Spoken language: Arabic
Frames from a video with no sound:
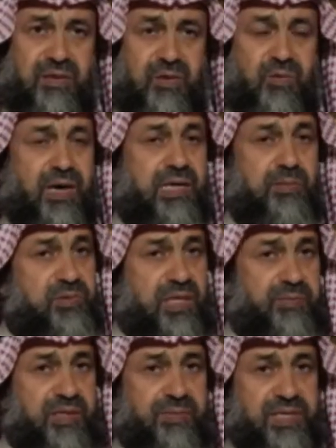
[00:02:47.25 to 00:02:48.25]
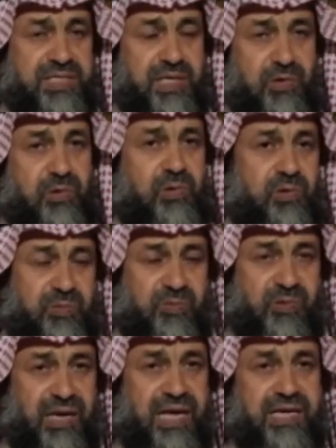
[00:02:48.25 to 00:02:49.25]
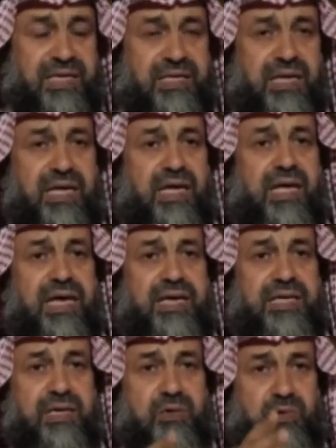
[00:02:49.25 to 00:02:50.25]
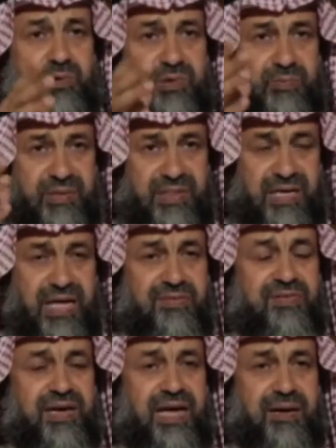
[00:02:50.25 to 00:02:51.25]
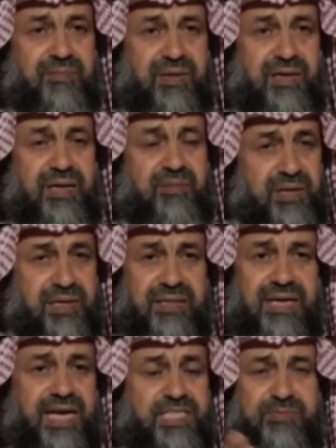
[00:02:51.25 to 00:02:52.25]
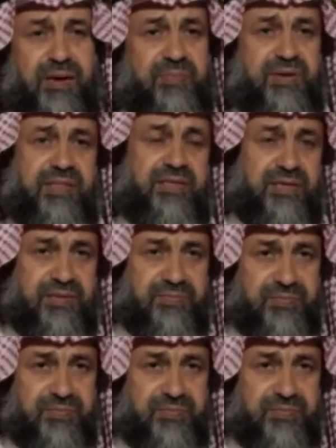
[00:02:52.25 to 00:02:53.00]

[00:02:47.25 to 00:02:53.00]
وانا مو طبيب عشان اقول لكم ولكن احنا نقول بالثقافه العامه المرض لاسباب كثيره